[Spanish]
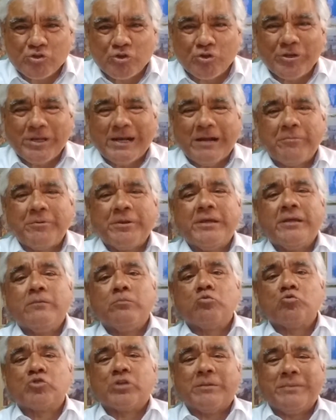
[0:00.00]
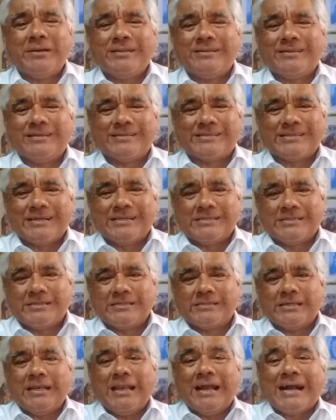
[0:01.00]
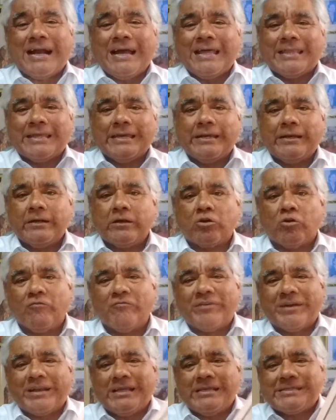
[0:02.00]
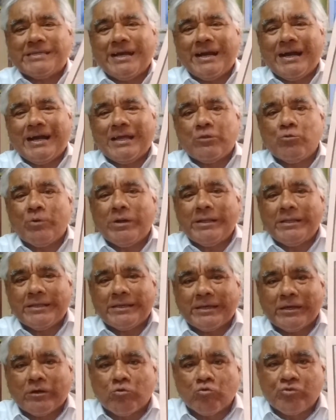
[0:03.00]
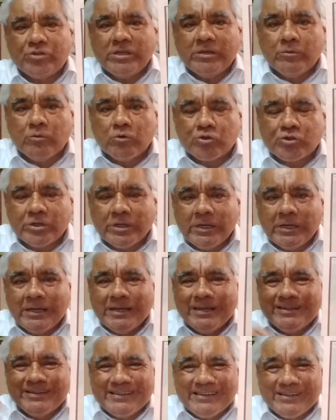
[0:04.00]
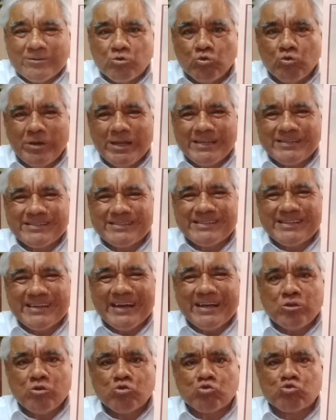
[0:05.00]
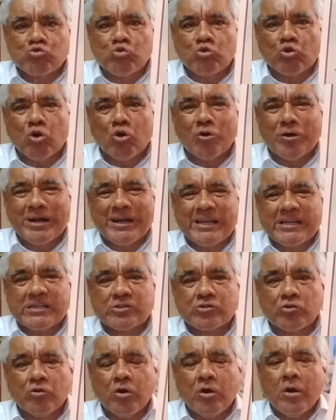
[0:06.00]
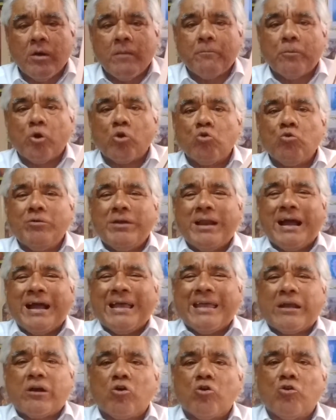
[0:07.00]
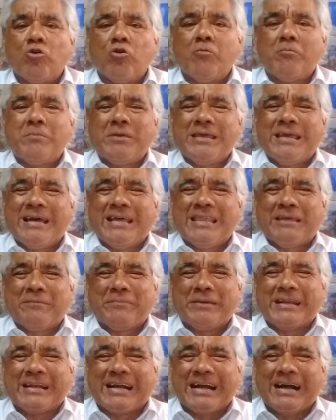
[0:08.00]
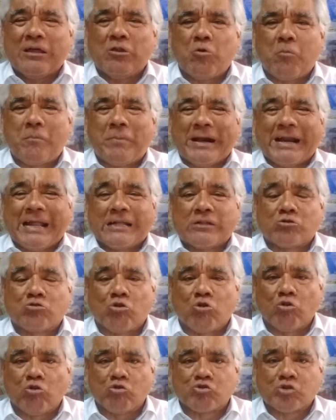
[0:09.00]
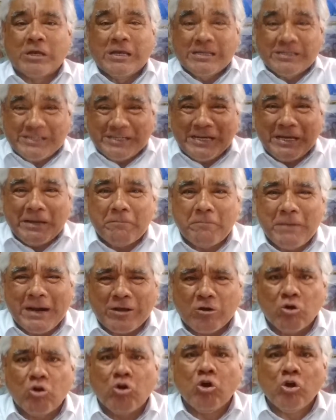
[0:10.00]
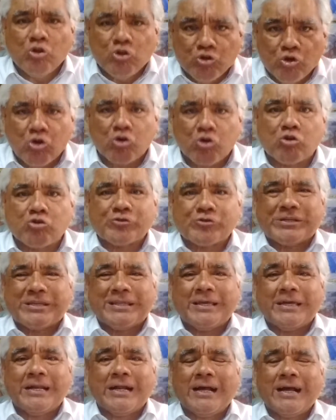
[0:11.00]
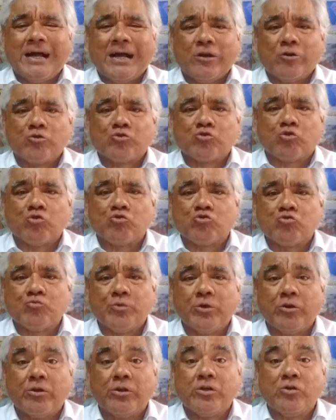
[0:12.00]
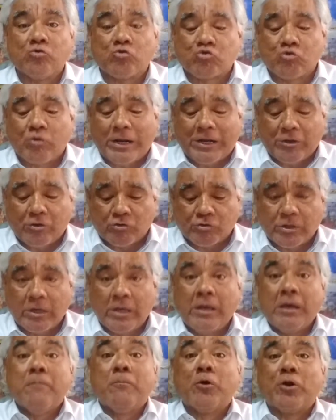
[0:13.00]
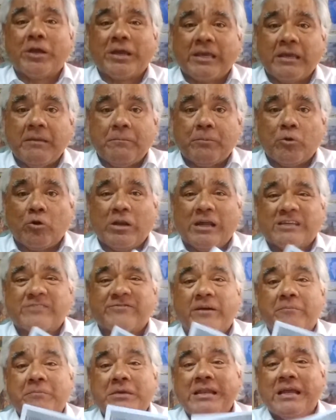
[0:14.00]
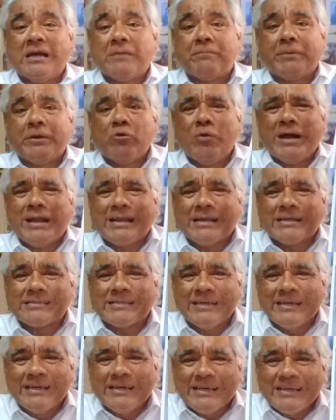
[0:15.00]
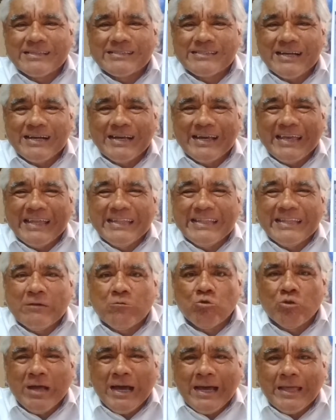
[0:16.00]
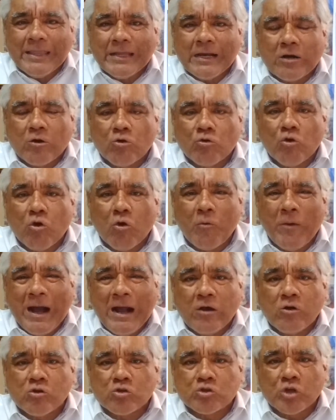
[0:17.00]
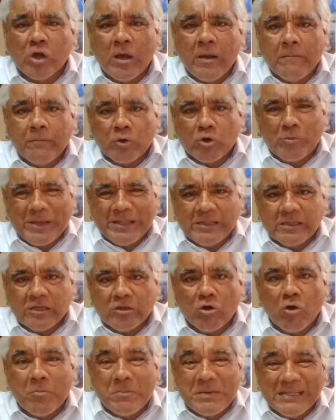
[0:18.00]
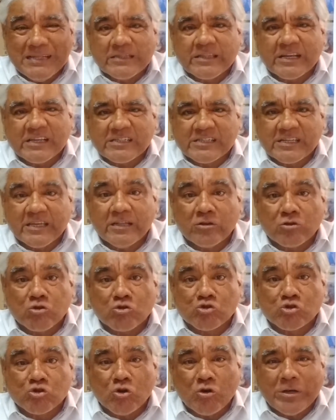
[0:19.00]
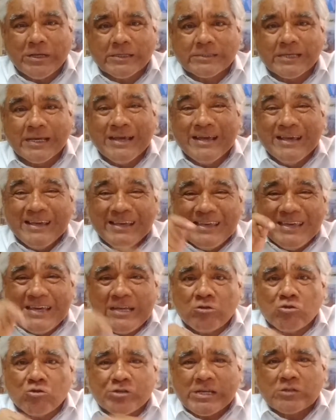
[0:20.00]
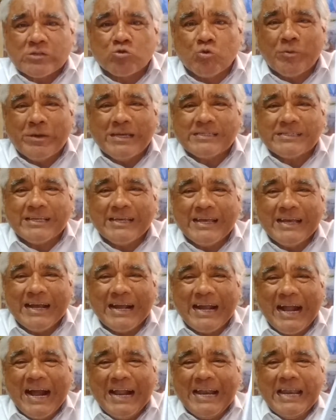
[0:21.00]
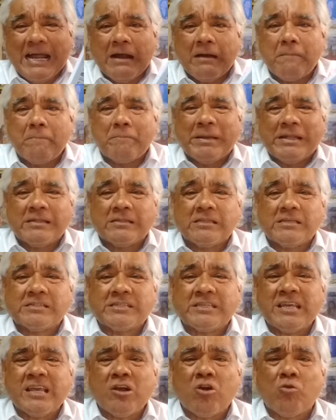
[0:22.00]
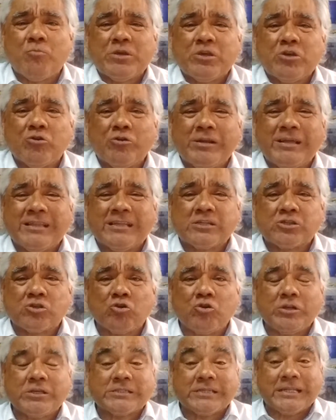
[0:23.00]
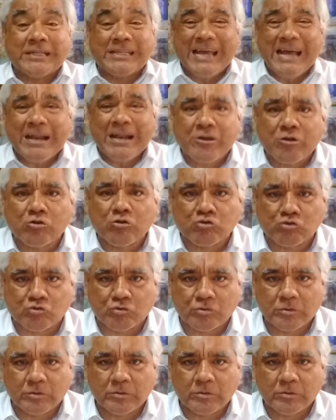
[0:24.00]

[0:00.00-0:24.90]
Soy Gabriel Bustamante Sánchez. La CADE, Conferencia Anual de Ejecutivos, titula este año su Congreso por una economía de mercado para todos. Sin embargo, no considera a los consumidores y usuarios. Por ejemplo, las familias peruanas están endeudadas con los bancos por 22.300 soles y estos a su vez ganan 25 millones de soles diarios.